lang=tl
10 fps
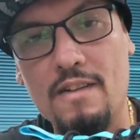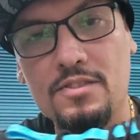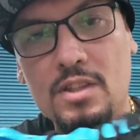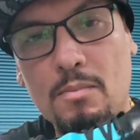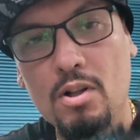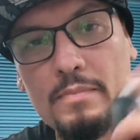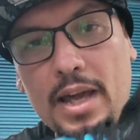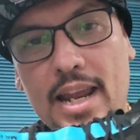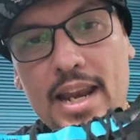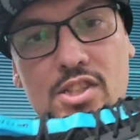comfortable,
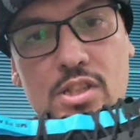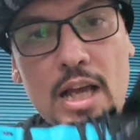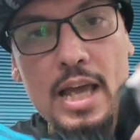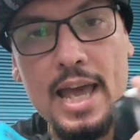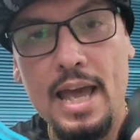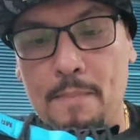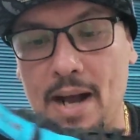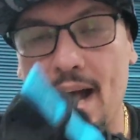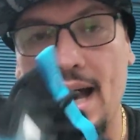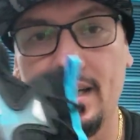man, and it's
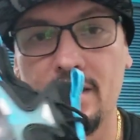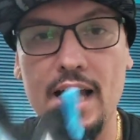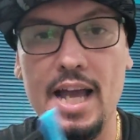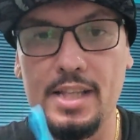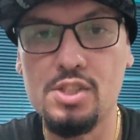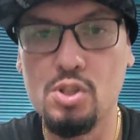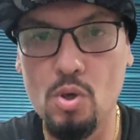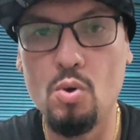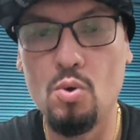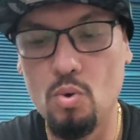magaang siya. It's so